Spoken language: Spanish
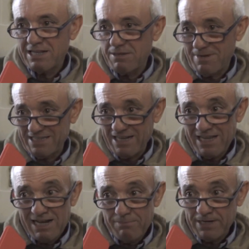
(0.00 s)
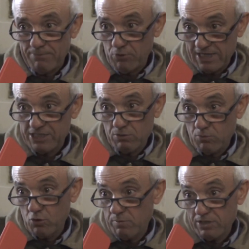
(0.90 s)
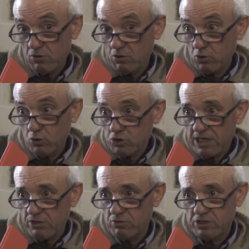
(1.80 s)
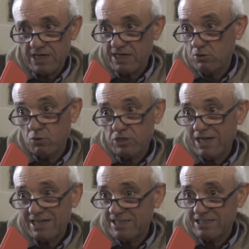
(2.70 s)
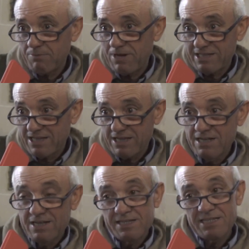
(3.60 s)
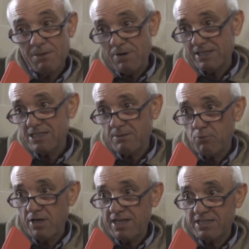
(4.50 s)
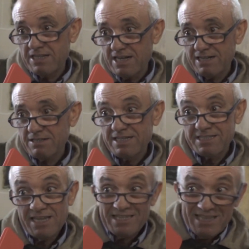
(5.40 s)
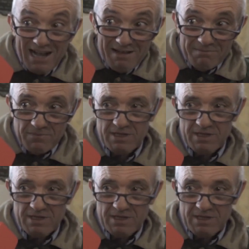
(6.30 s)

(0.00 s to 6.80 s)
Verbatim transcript: de material para poder hacer un monumento a costo cero, o sea, que no nos salga tanta plata y esa plata se pueda destinar, si está,